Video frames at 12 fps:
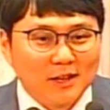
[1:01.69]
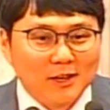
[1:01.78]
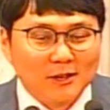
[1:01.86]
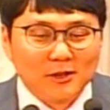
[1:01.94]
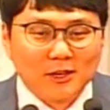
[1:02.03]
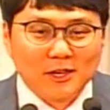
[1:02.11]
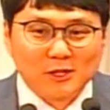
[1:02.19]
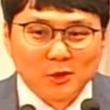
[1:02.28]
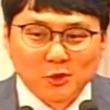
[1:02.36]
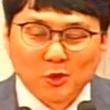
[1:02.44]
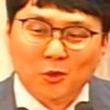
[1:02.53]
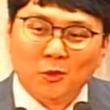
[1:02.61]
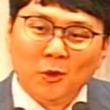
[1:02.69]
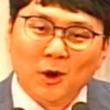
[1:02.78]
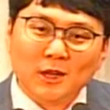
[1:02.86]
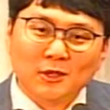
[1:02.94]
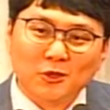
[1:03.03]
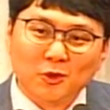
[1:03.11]
그러니까 이제 조금
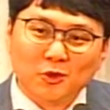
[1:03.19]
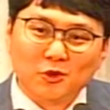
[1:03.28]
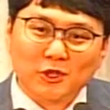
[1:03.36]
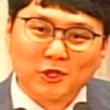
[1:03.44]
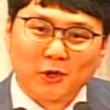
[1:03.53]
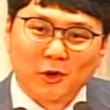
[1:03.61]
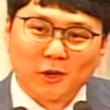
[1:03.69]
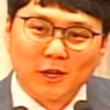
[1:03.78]
혼란스러울 수 있죠.